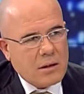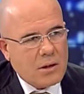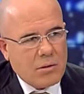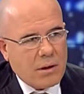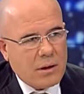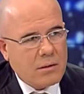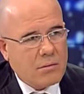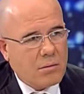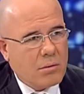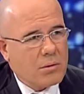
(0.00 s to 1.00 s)
aşağı yukarı
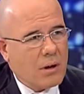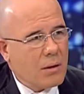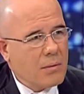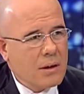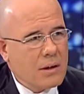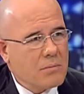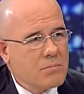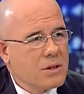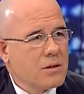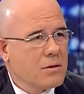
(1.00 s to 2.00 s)
ortalama
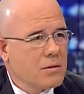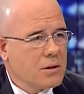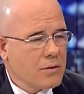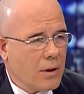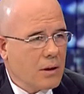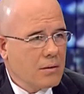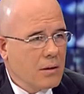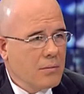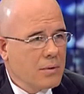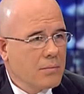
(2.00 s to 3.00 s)
70
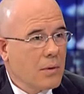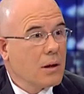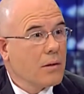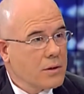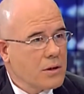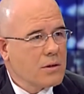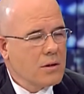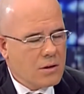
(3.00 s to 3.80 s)
civarında bir baklava Oo. çeşidi